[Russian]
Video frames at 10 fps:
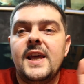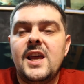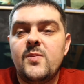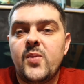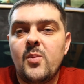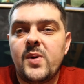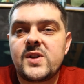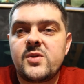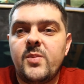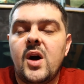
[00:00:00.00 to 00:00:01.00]
и помпа
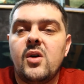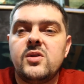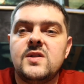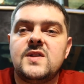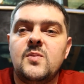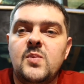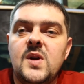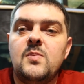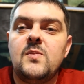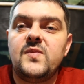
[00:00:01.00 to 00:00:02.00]
Jibao
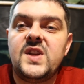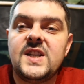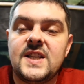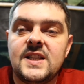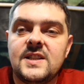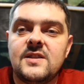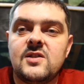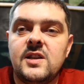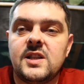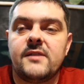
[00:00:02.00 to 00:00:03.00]
DCP 10
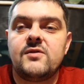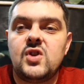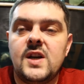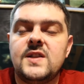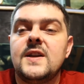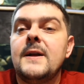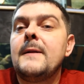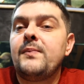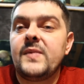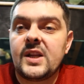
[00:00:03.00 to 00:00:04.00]
тысяч литров в час
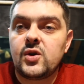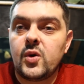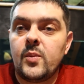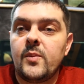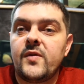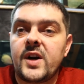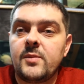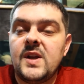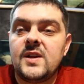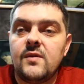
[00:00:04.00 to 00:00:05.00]
на том
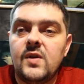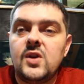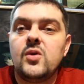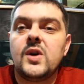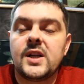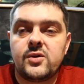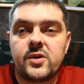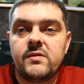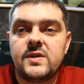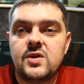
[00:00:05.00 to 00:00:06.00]
фрагменте видео,
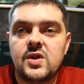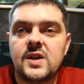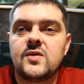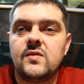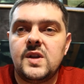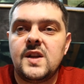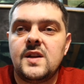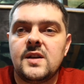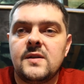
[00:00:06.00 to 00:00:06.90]
который вы сейчас увидите.